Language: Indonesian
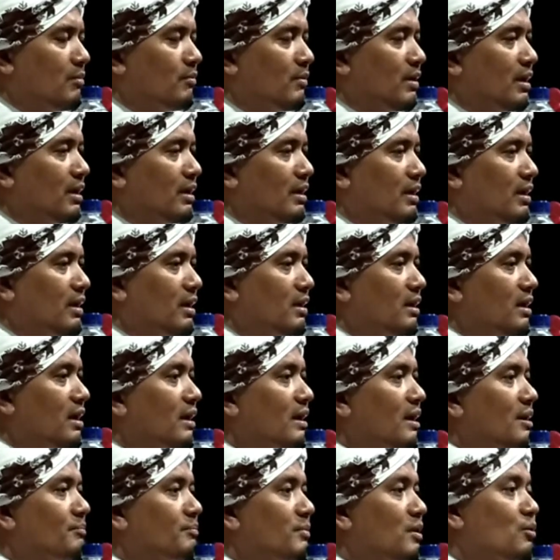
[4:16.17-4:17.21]
alam akhirat.
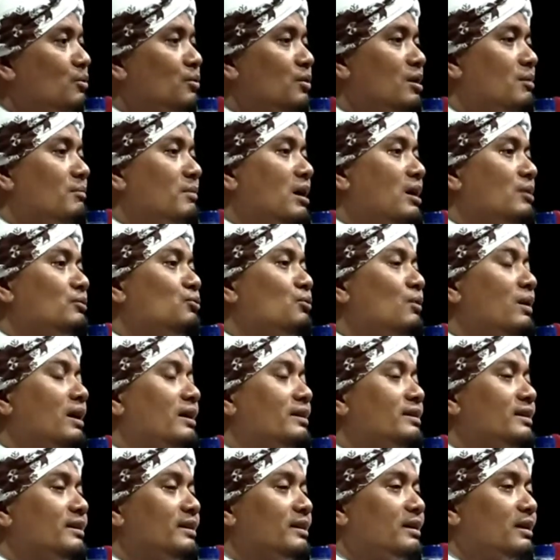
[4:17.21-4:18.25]
Anapa gula ma
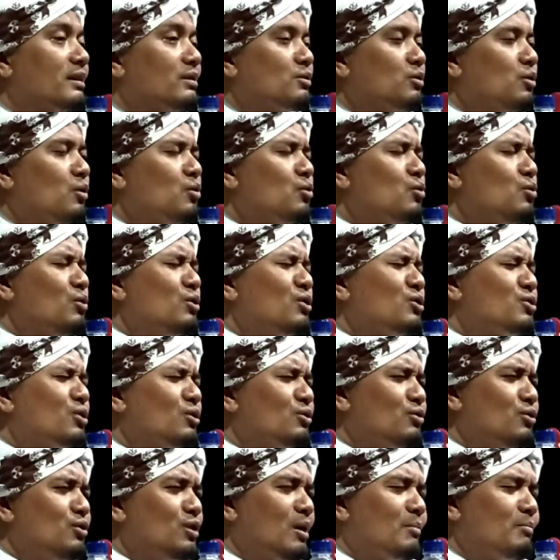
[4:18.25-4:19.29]
doa ada ni kata Gula
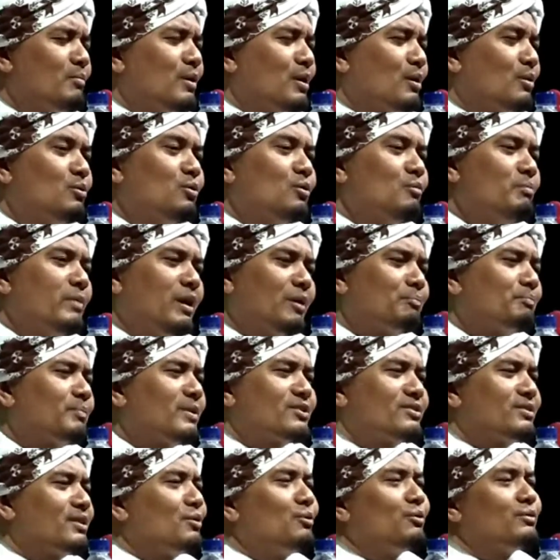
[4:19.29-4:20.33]
setiap nak mek
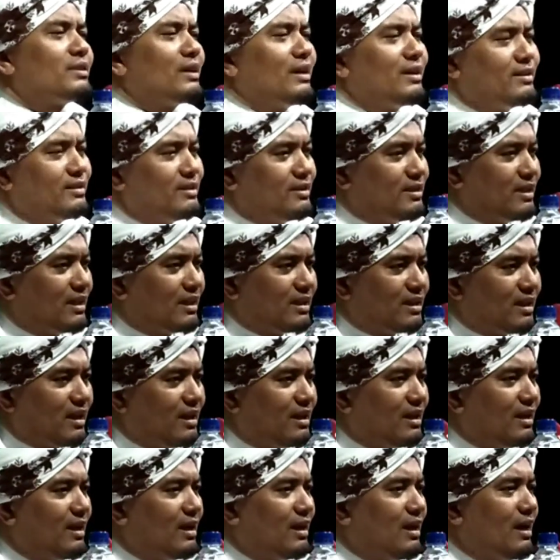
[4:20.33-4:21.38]
pas tengok cak ada ni.
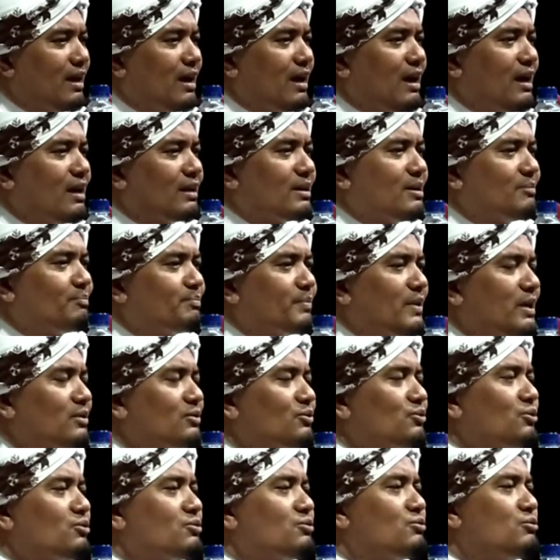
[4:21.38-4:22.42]

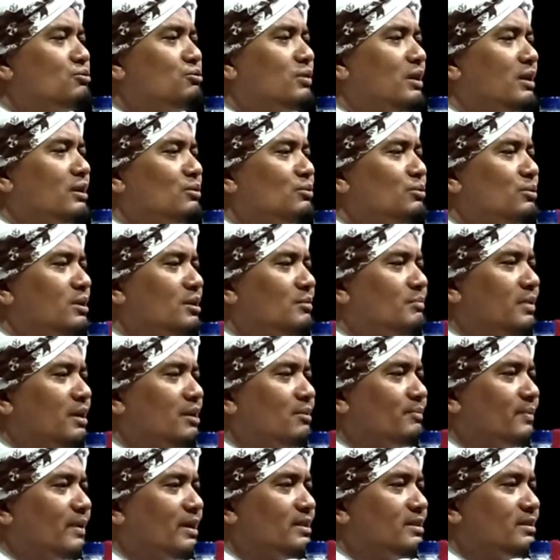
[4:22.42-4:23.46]
Arapah tujuan gula
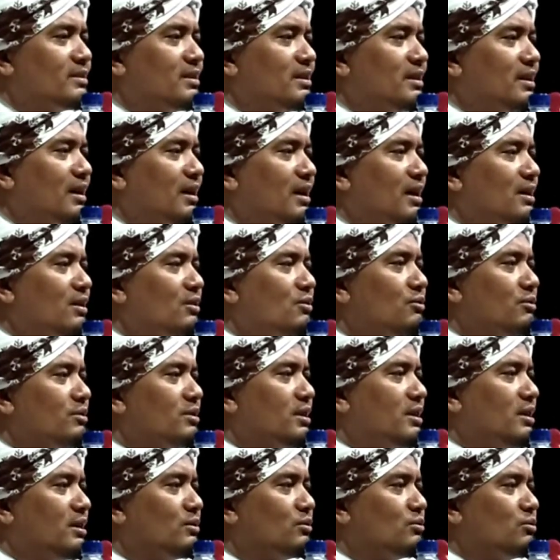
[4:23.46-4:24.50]
ban pancinangan
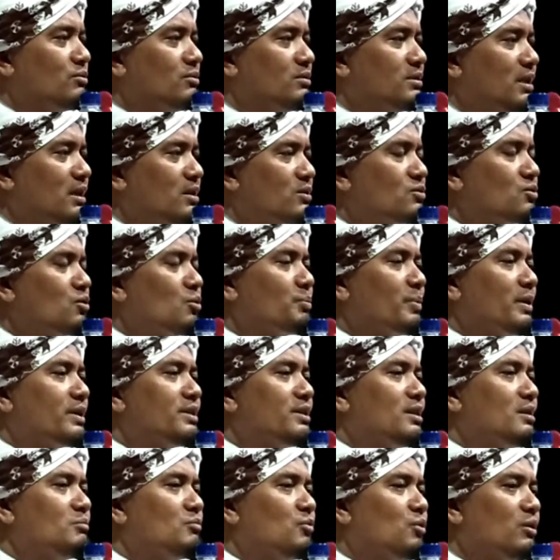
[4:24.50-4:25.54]
odi itu nya
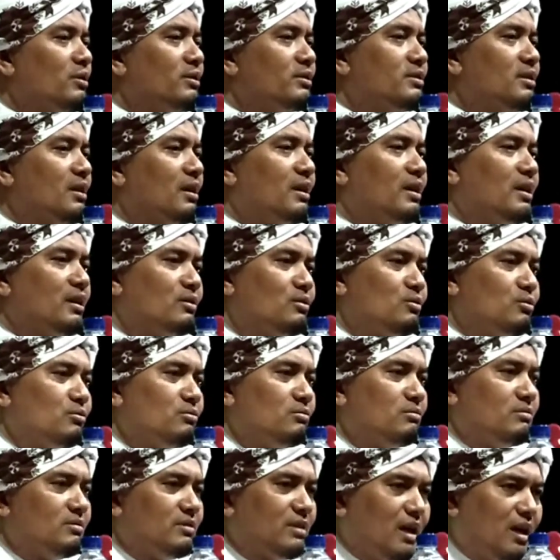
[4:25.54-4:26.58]
sopaja mulja itu
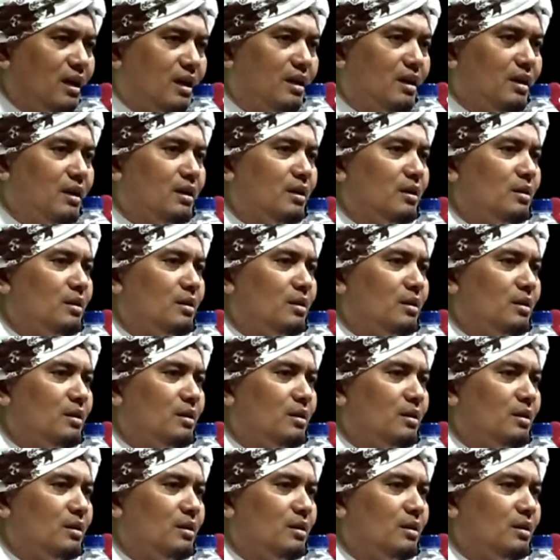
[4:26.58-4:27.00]
nya.